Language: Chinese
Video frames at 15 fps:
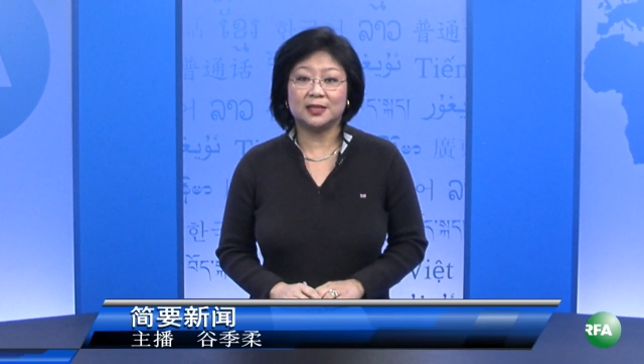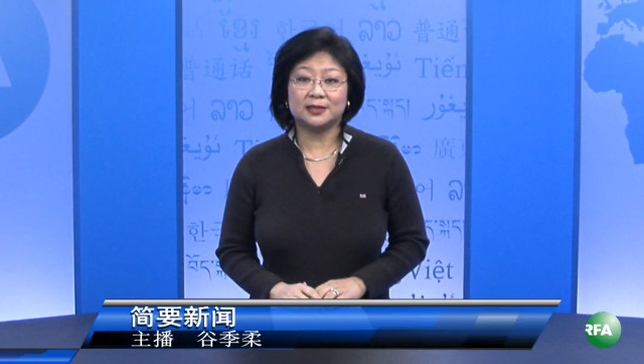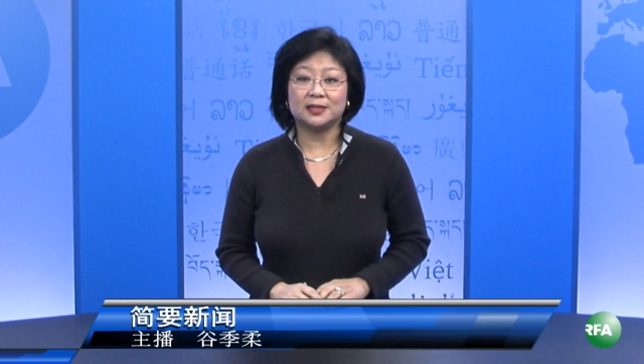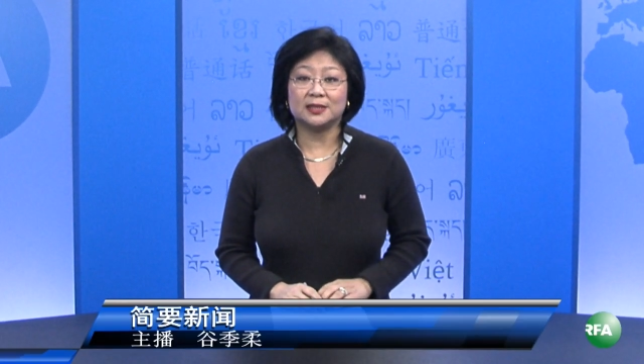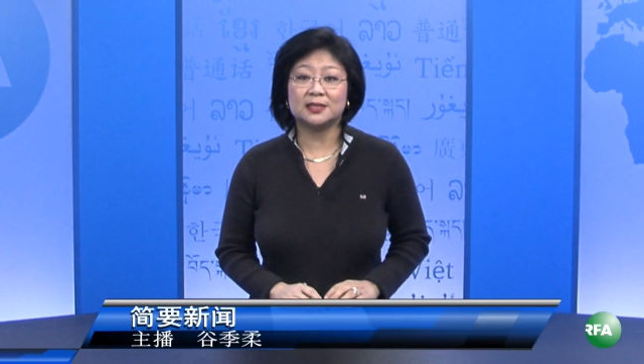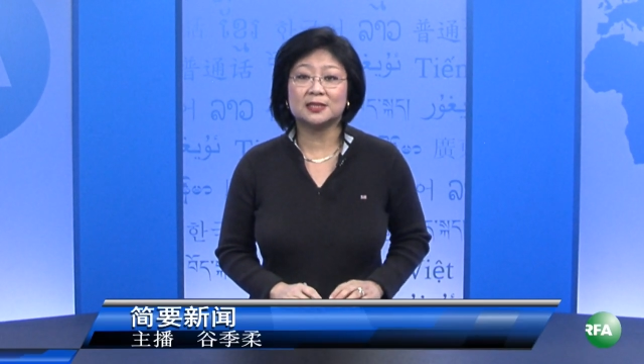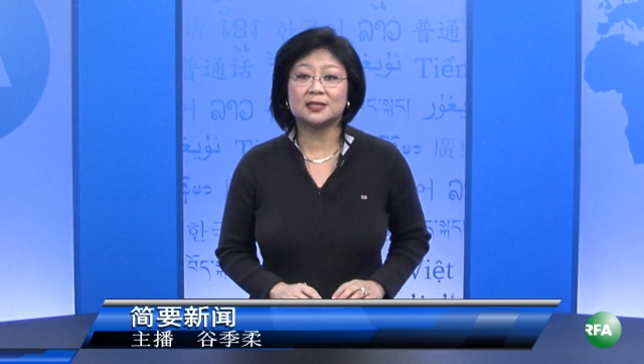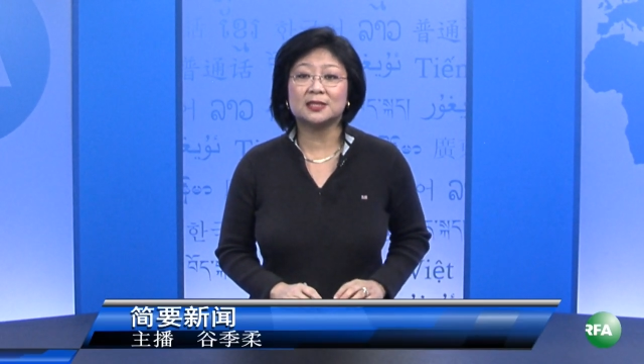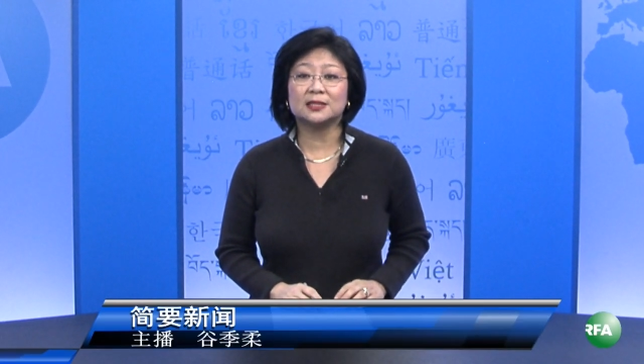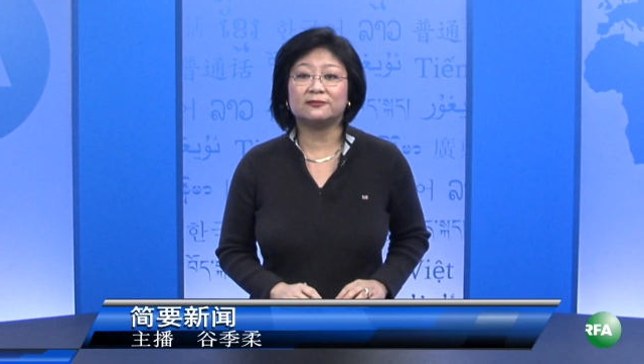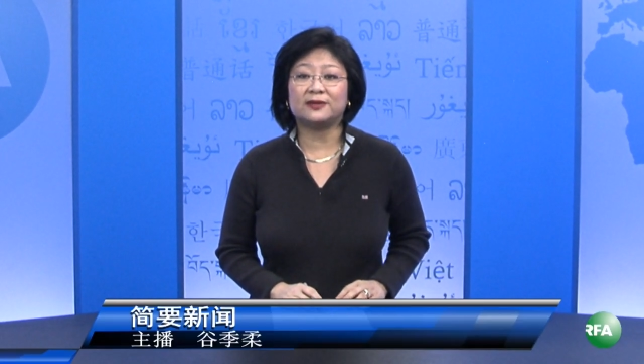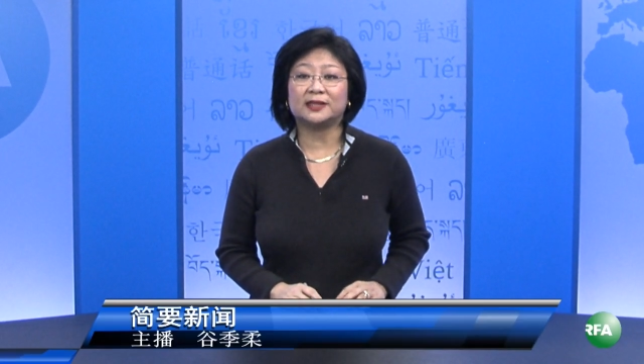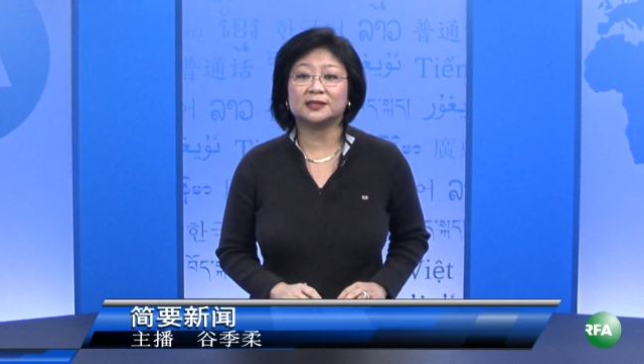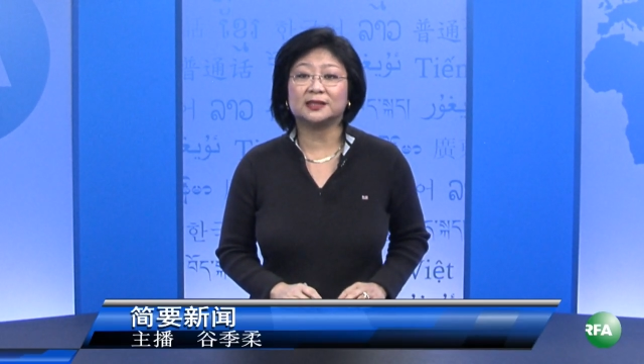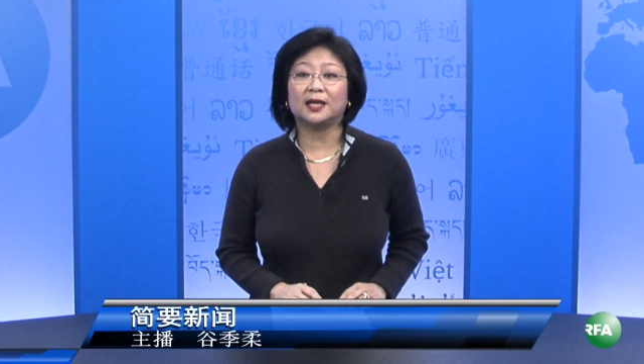星期四
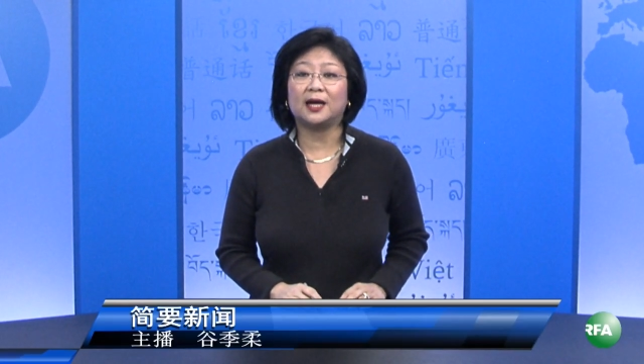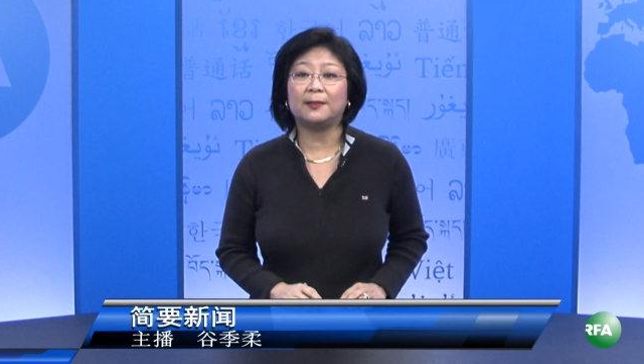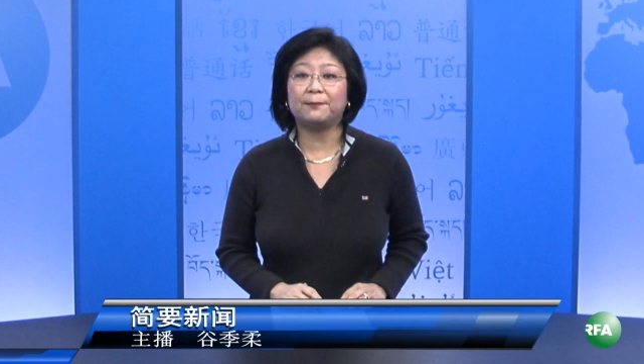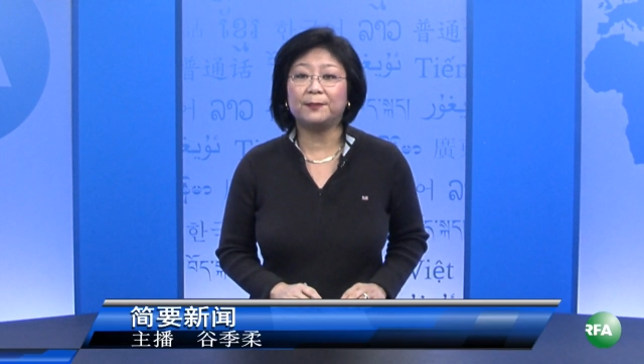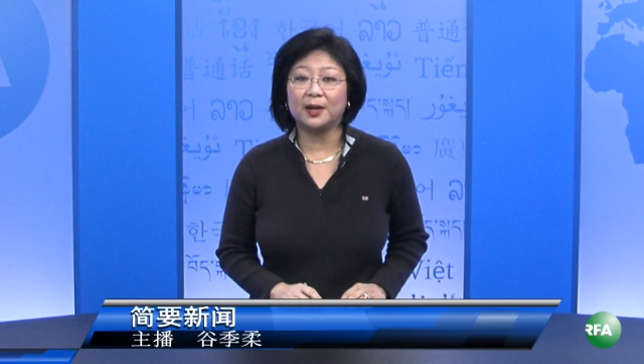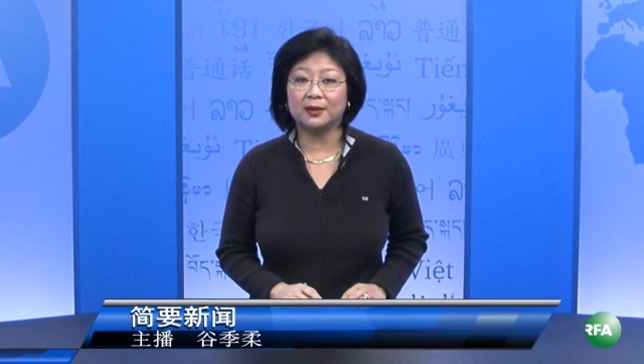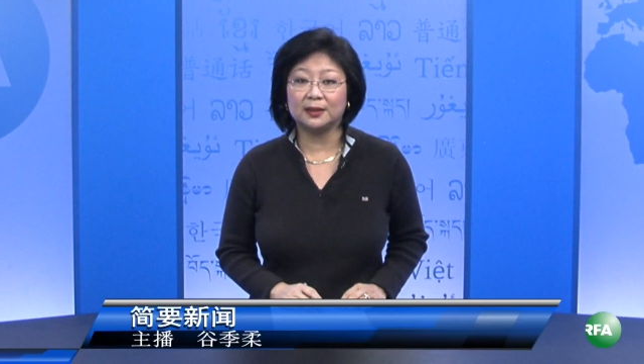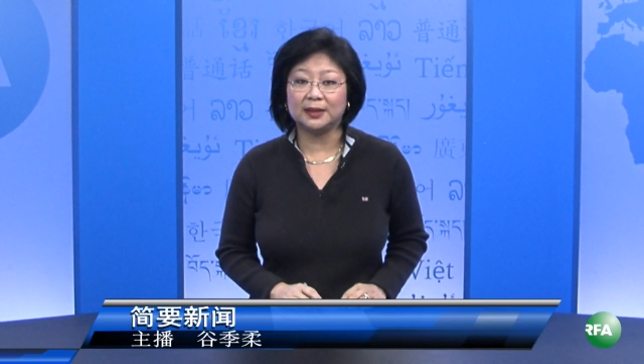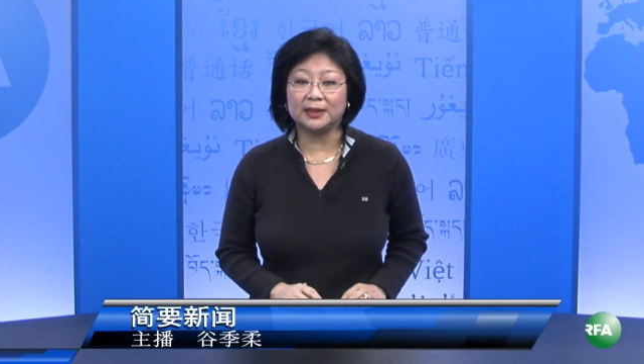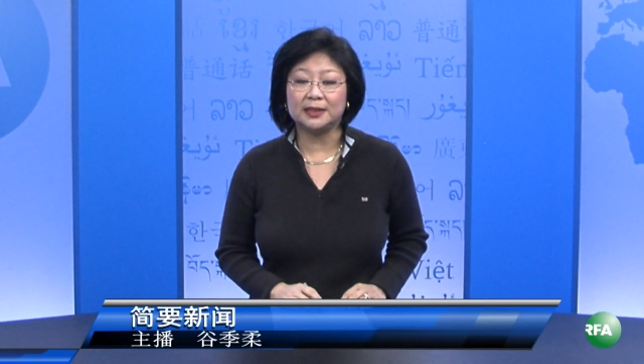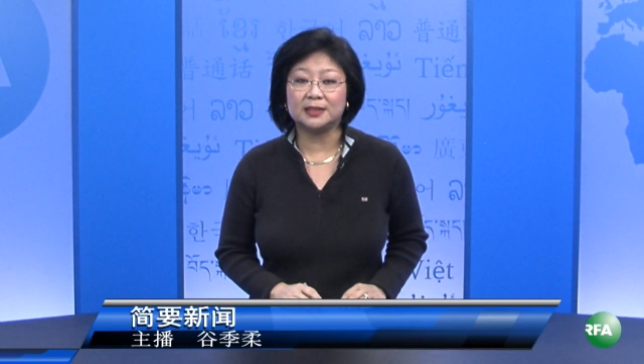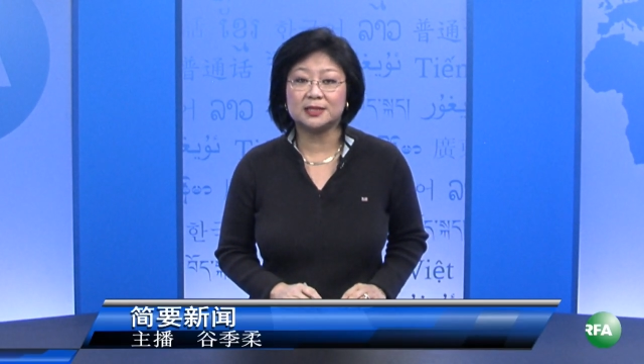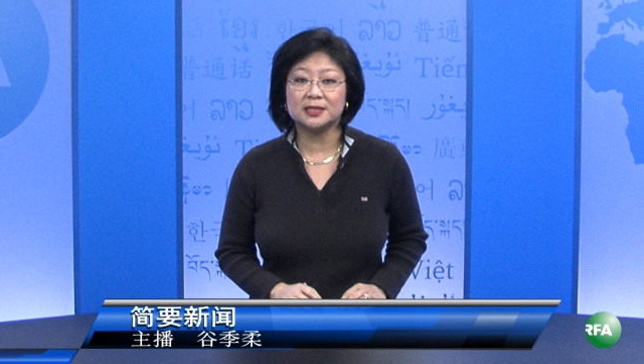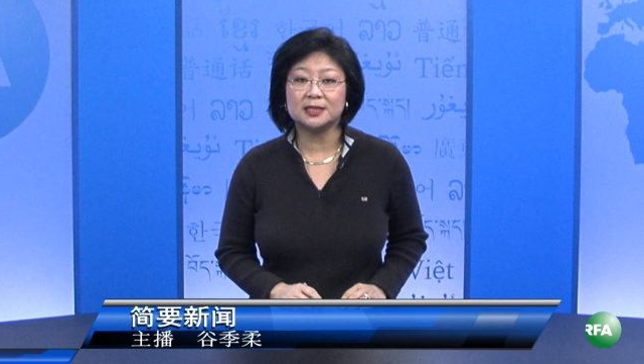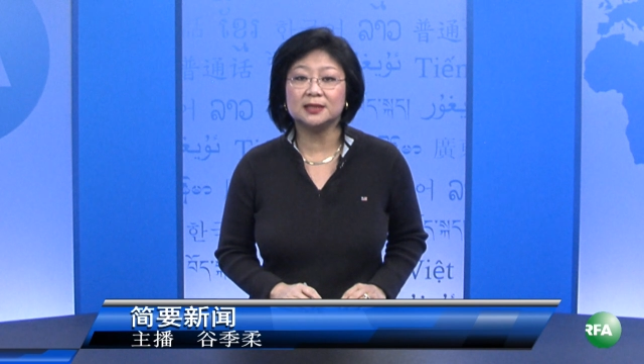发生了暴
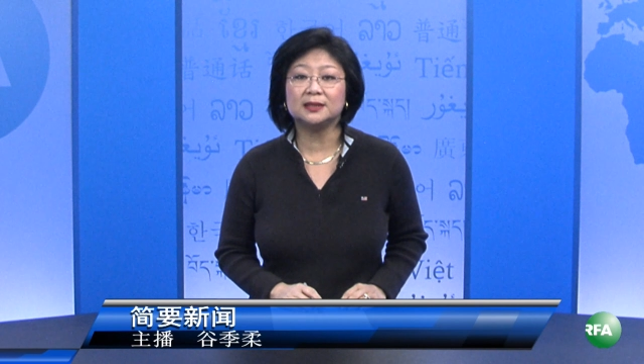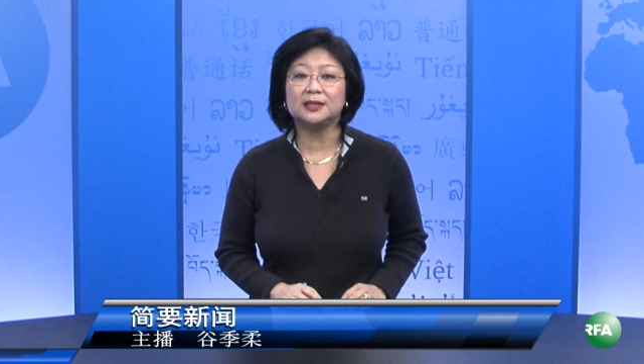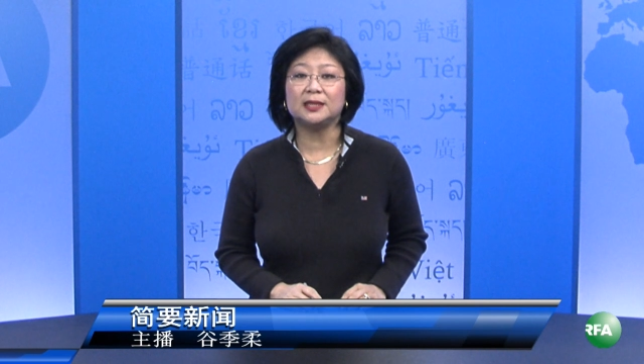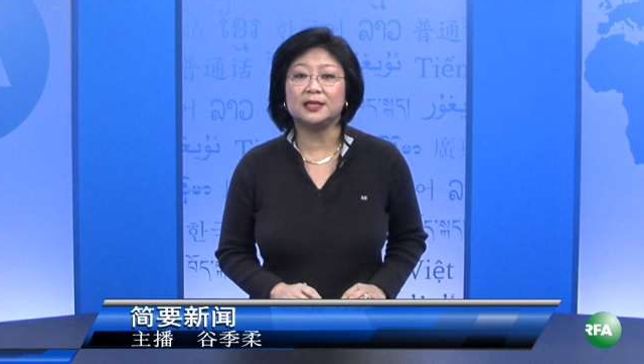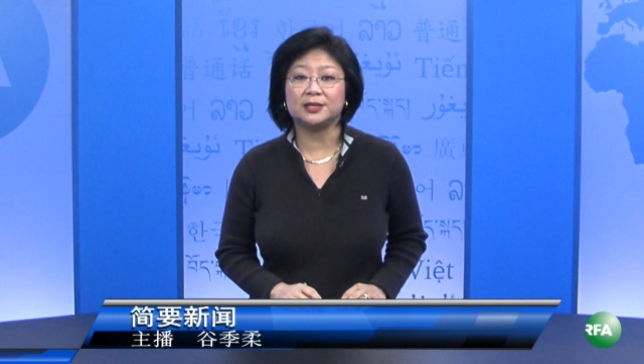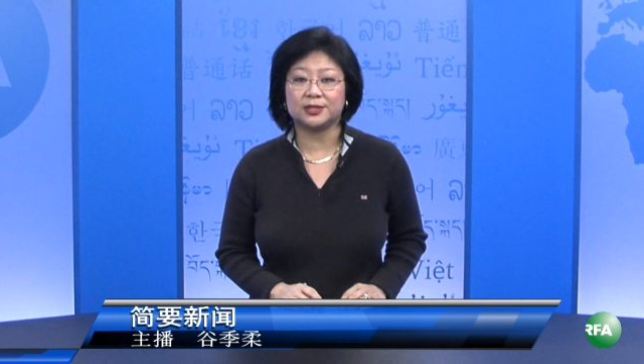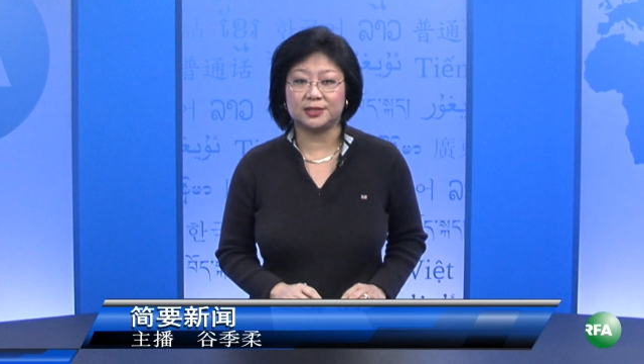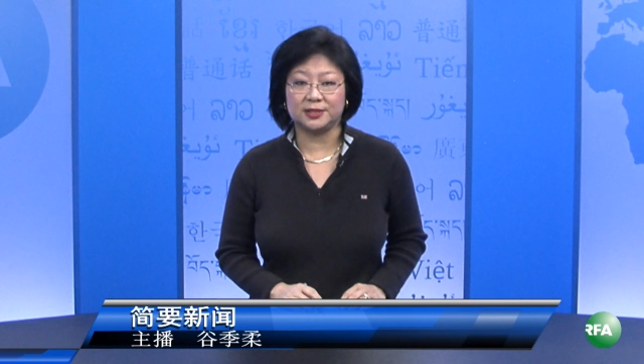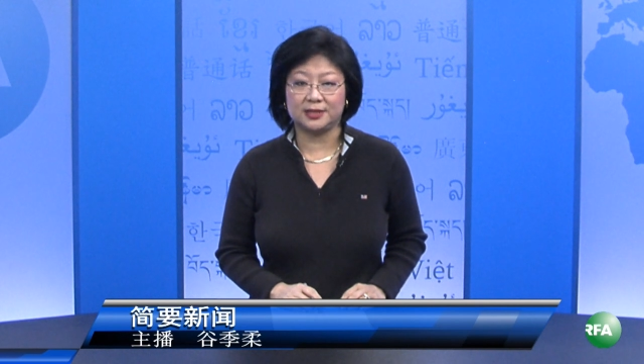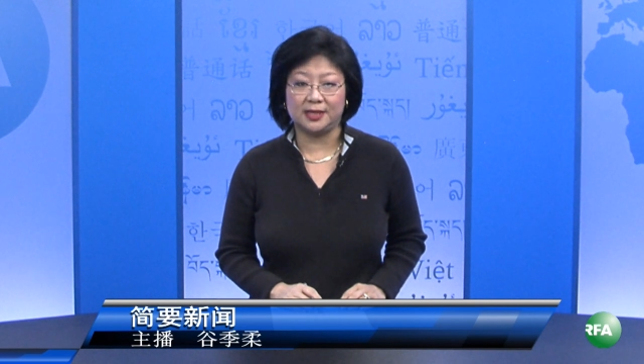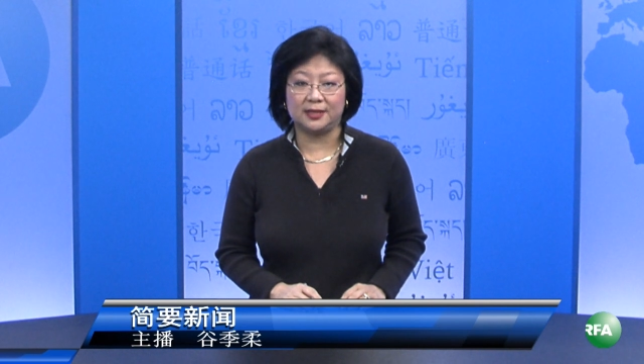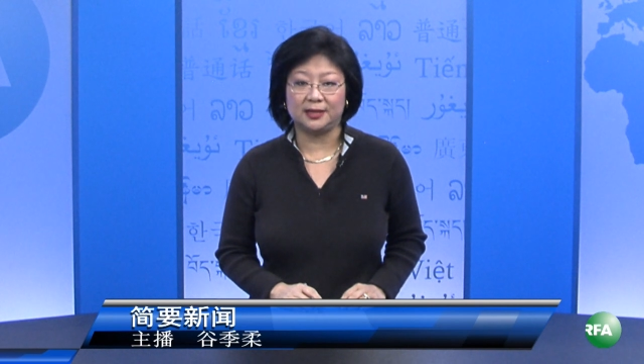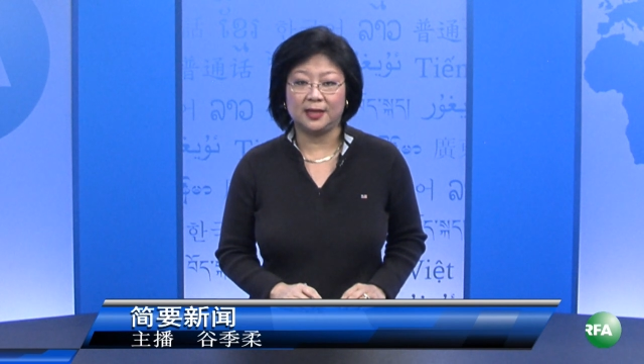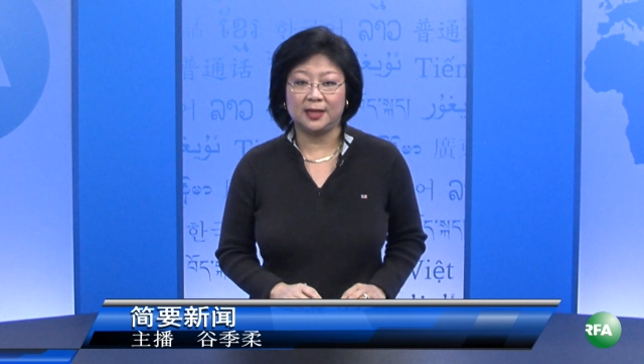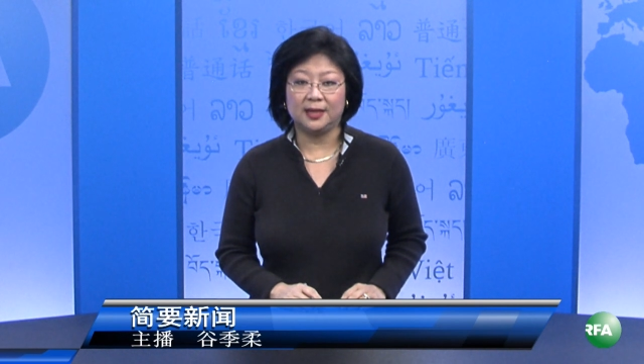力征地事
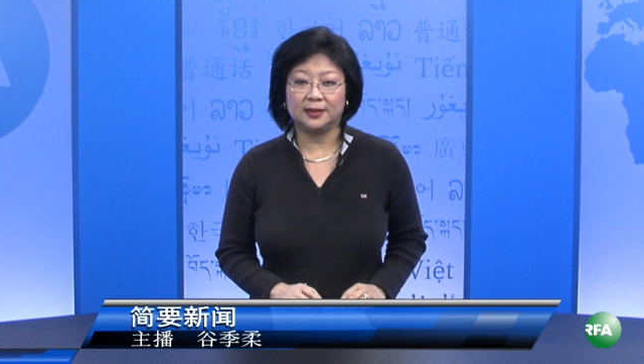件，